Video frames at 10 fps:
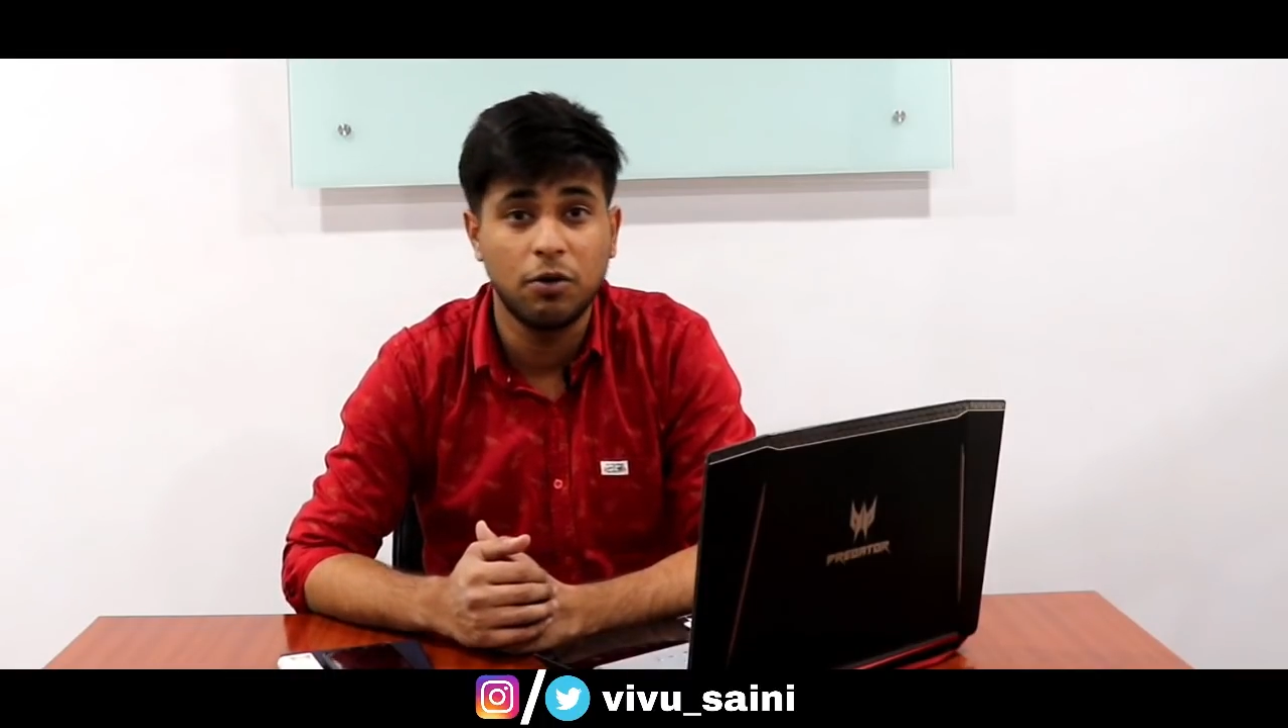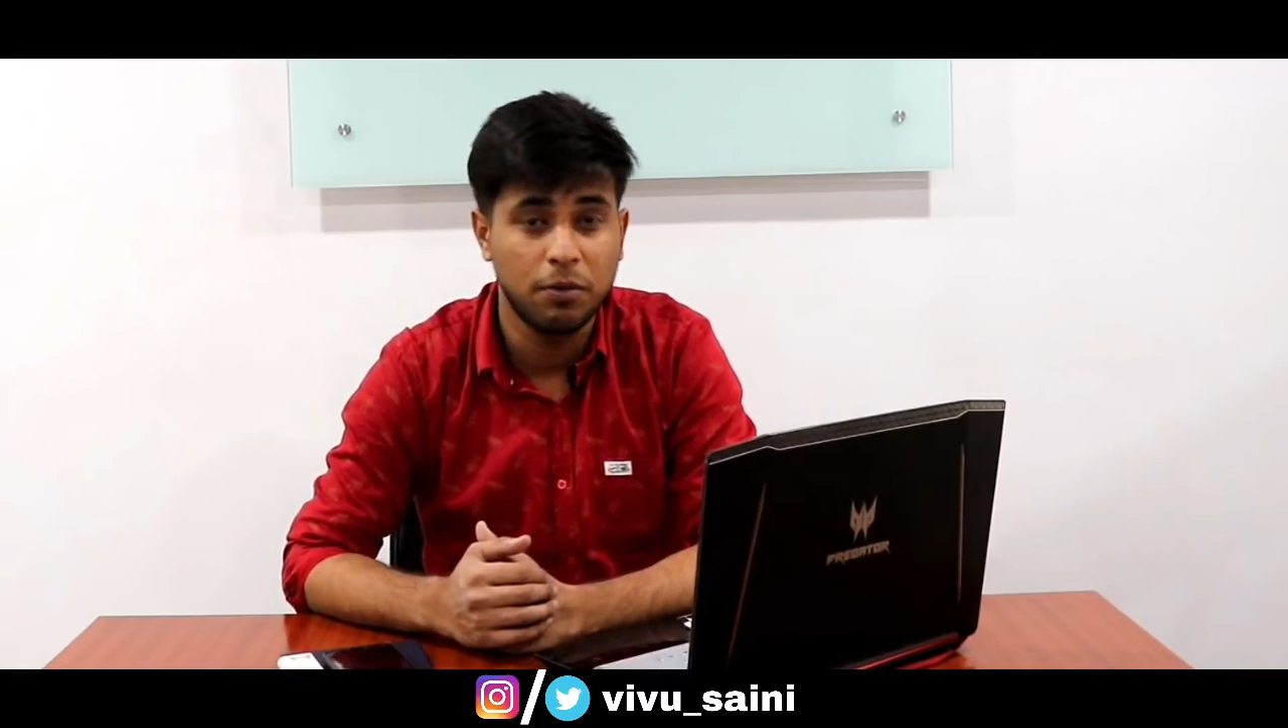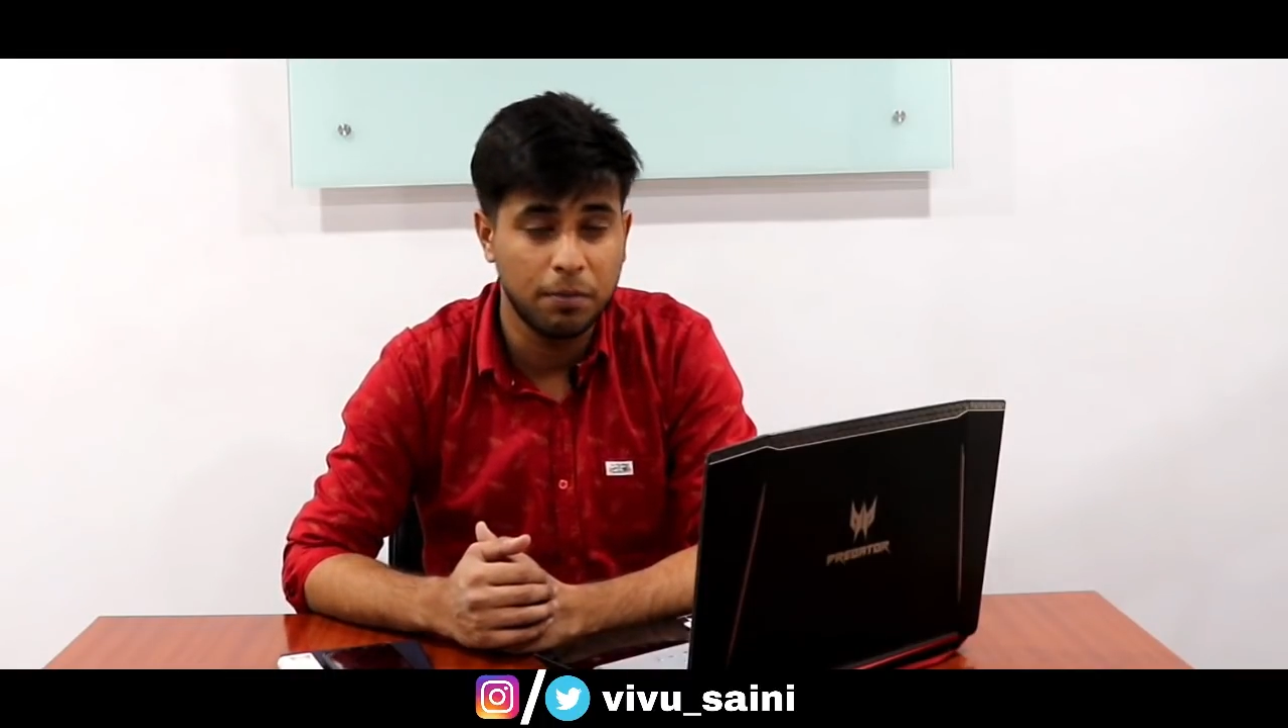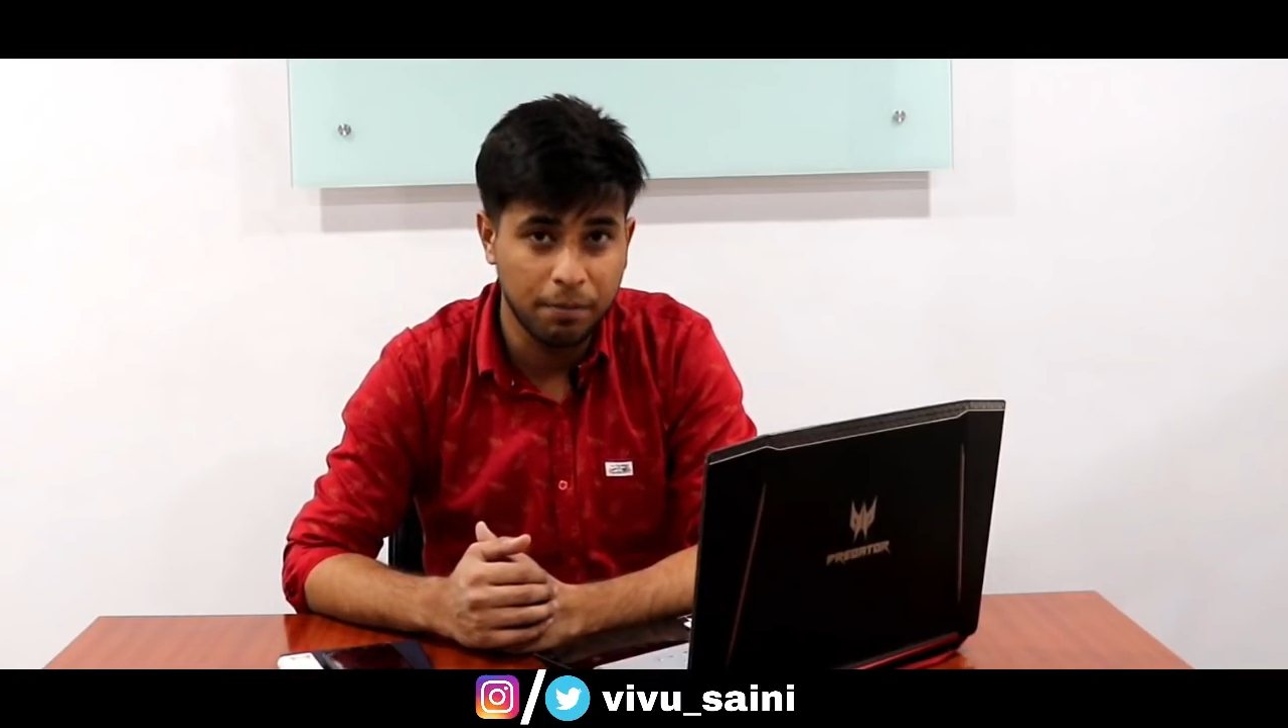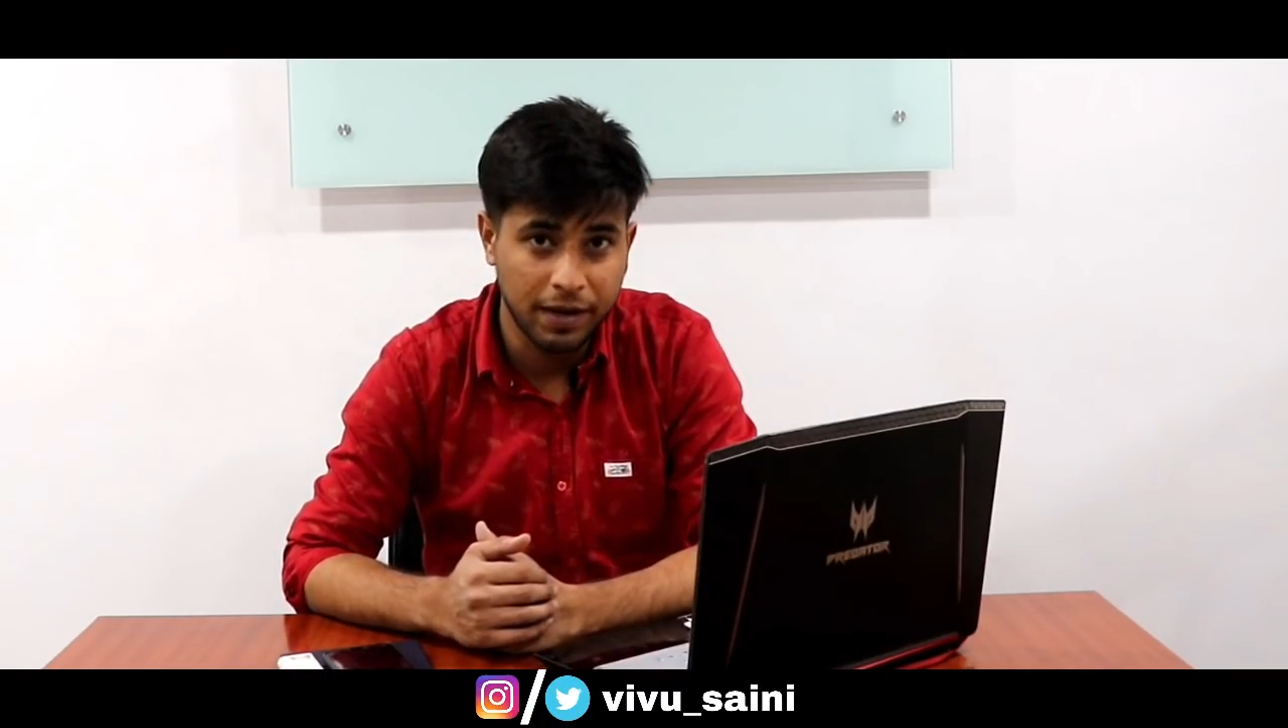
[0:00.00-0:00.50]
को
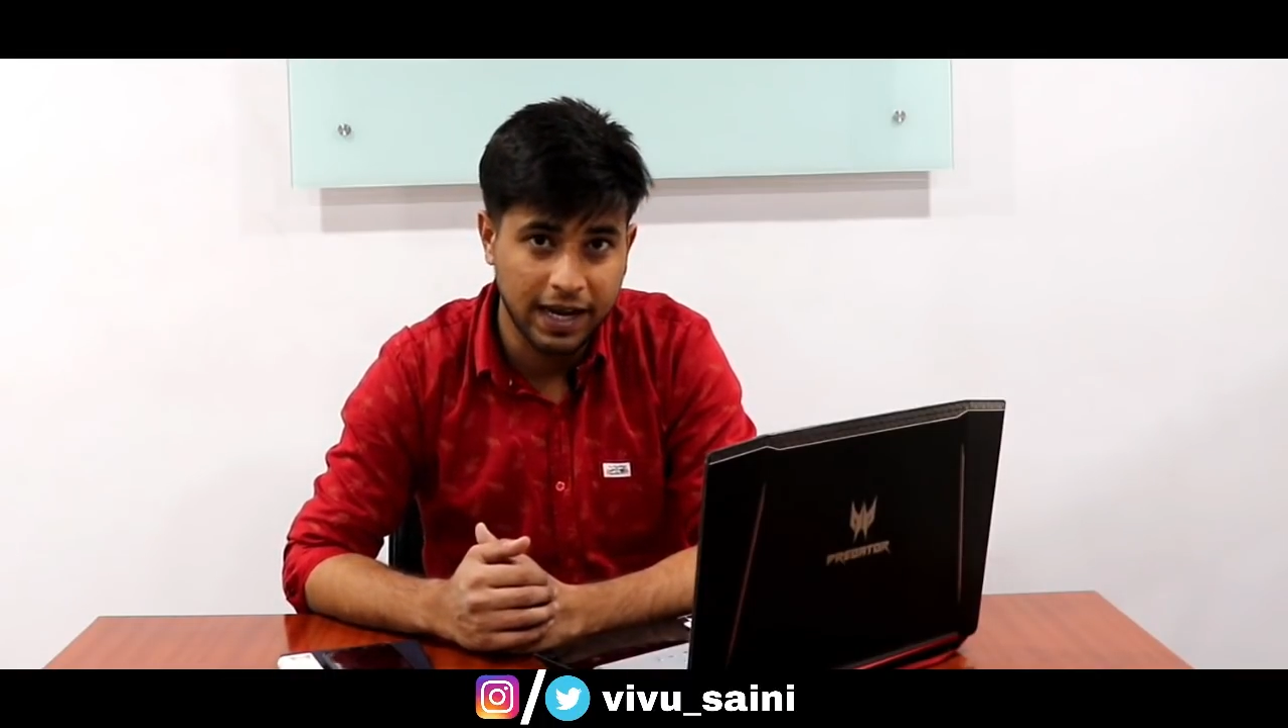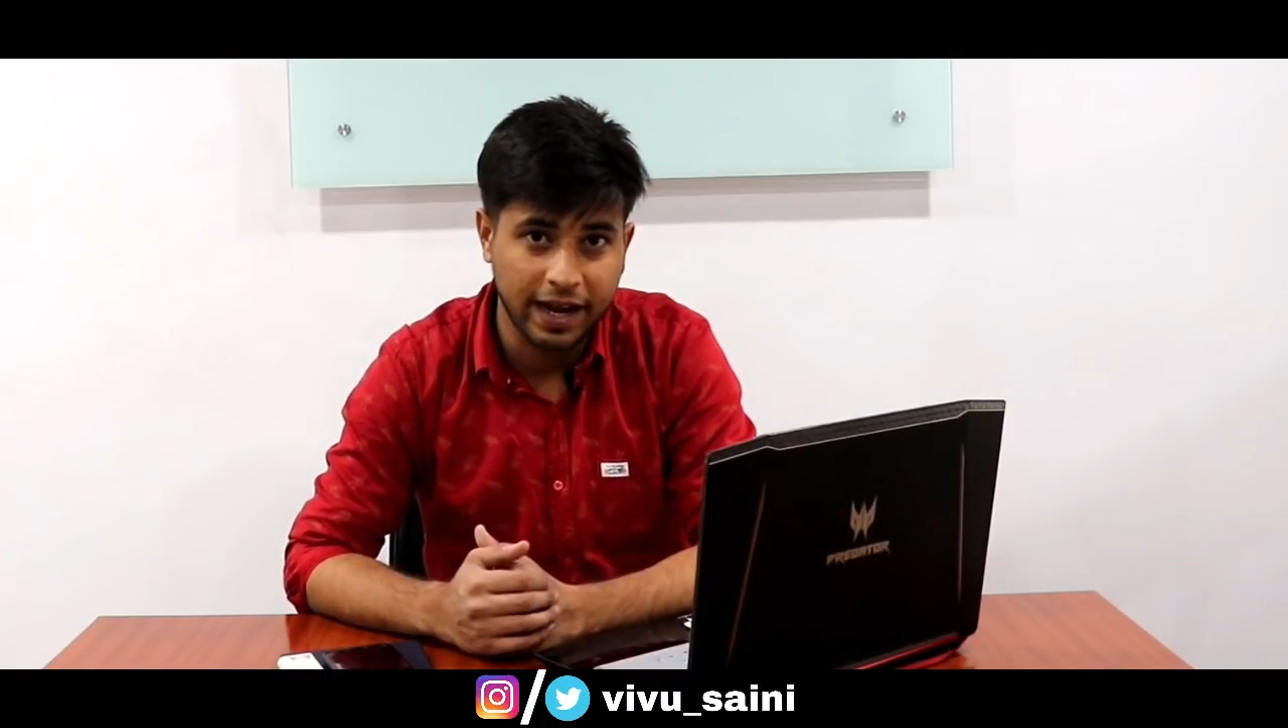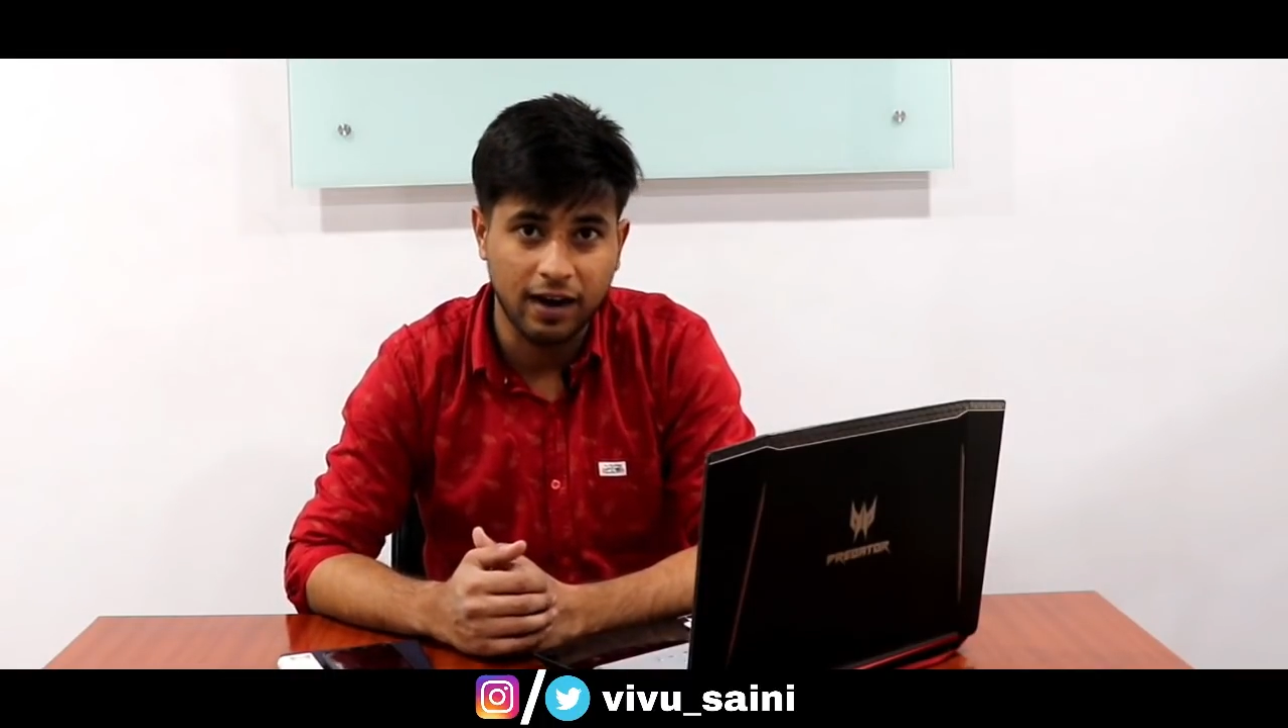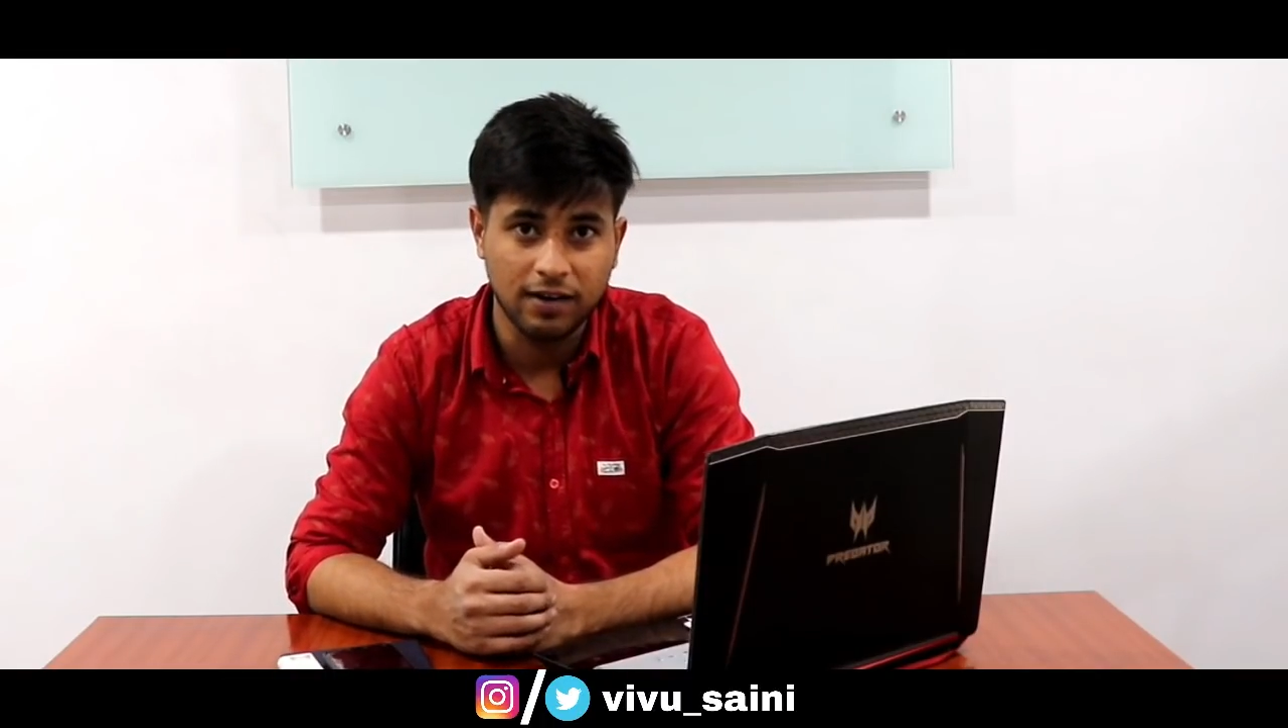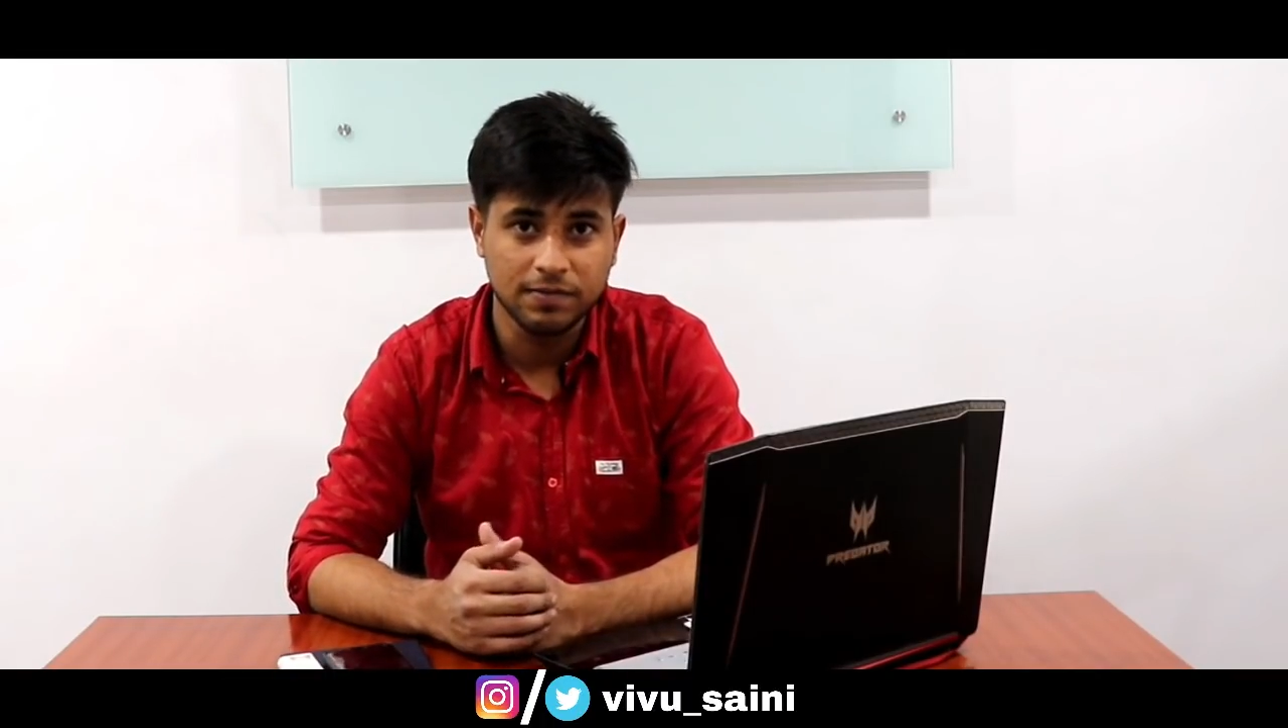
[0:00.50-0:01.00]

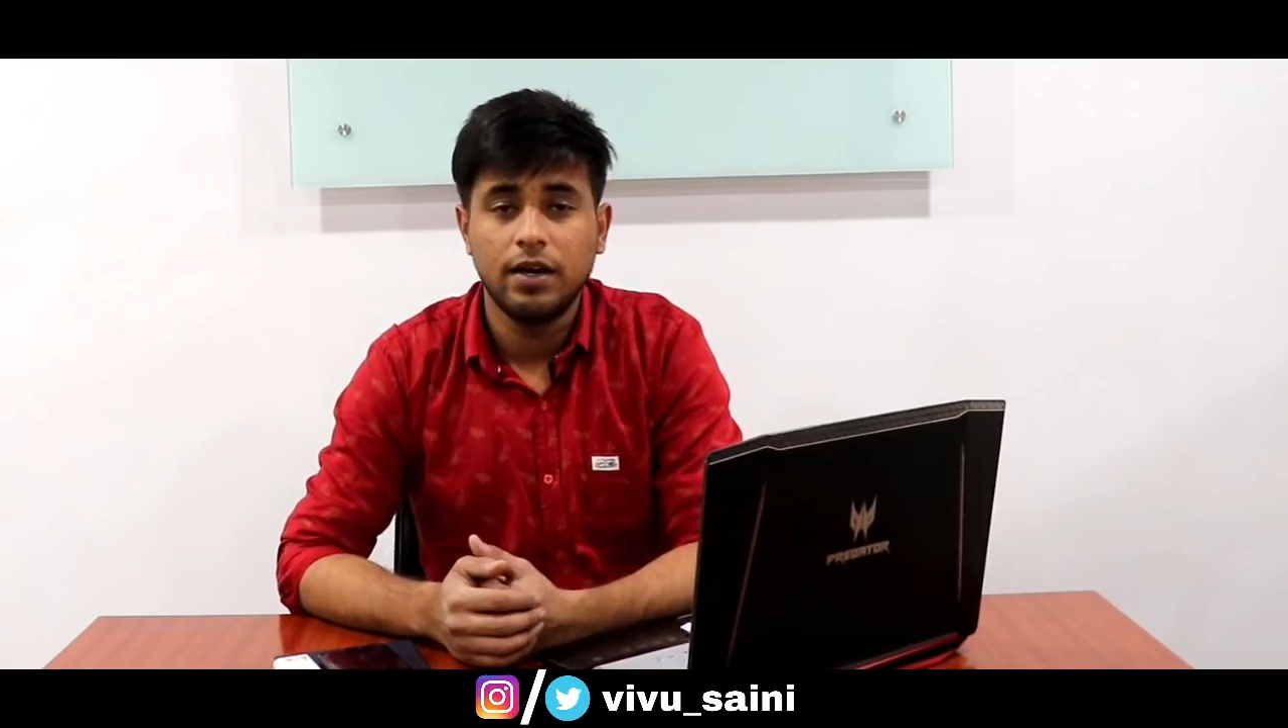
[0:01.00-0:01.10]
मिलेगा